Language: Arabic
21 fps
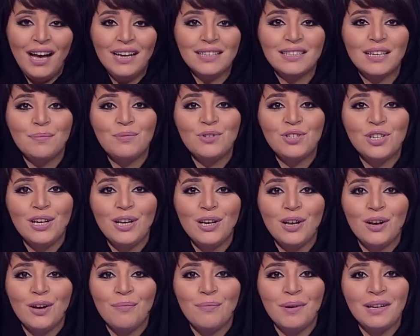أسبتشي
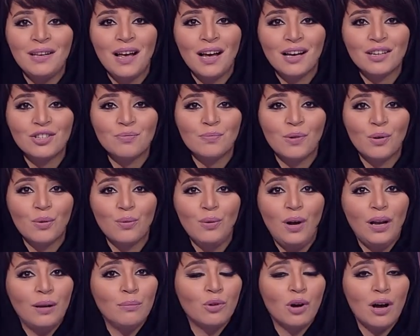اليوم بنناقش
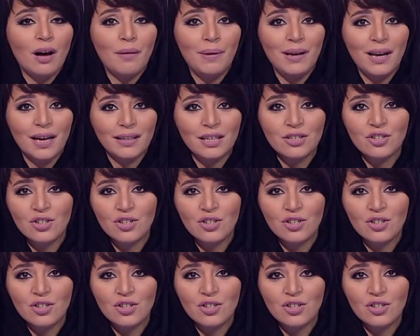موضوع المقابلات